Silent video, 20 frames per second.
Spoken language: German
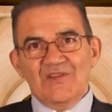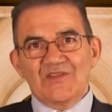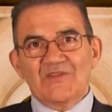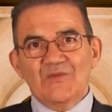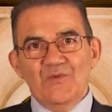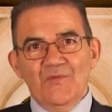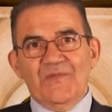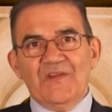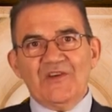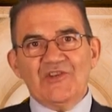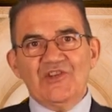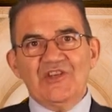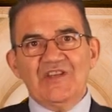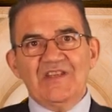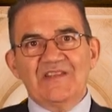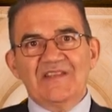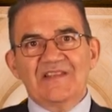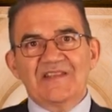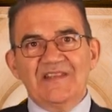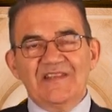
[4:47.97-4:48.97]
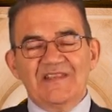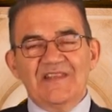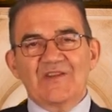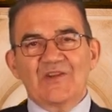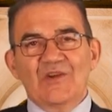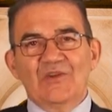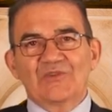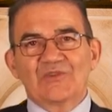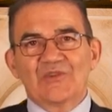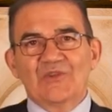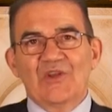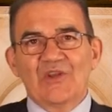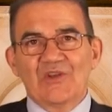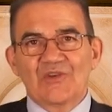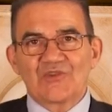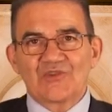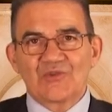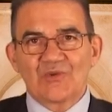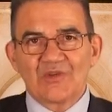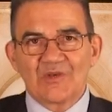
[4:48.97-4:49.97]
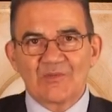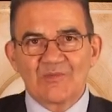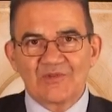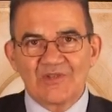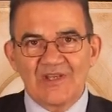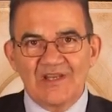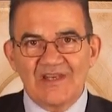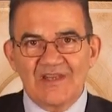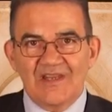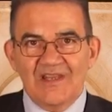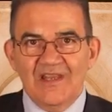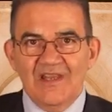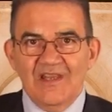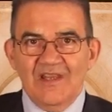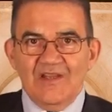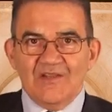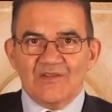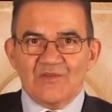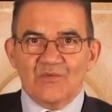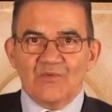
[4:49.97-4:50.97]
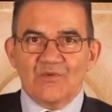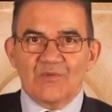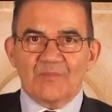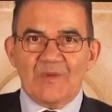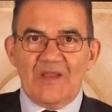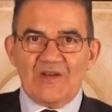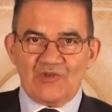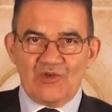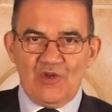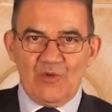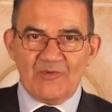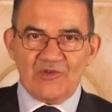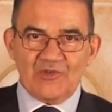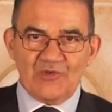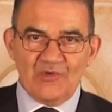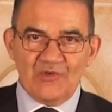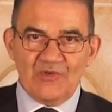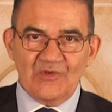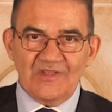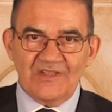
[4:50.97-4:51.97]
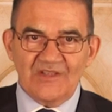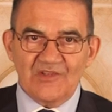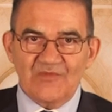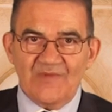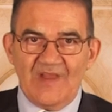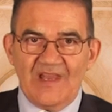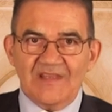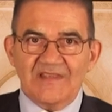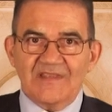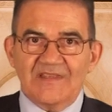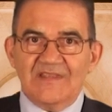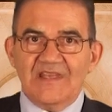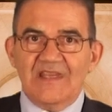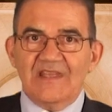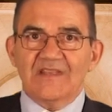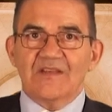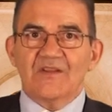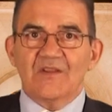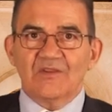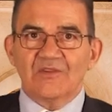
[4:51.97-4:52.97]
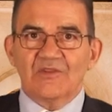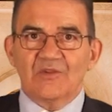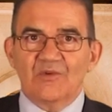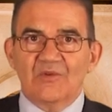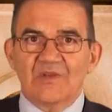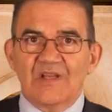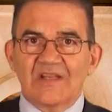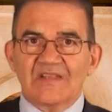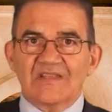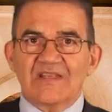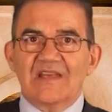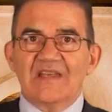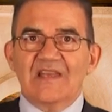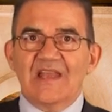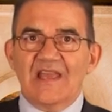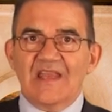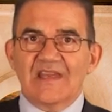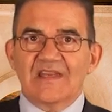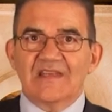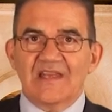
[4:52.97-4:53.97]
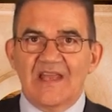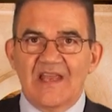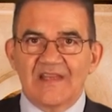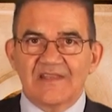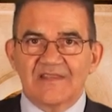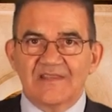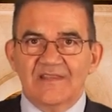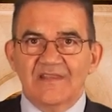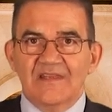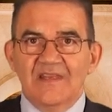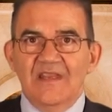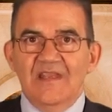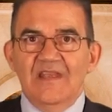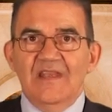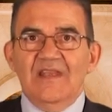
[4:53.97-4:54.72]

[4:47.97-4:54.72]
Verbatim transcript: Zu verschieden sind die kantonalen Steuermodelle zur Pauschalbesteuerung in der Schweiz. Jeder Kanton hat seine Eigenheiten,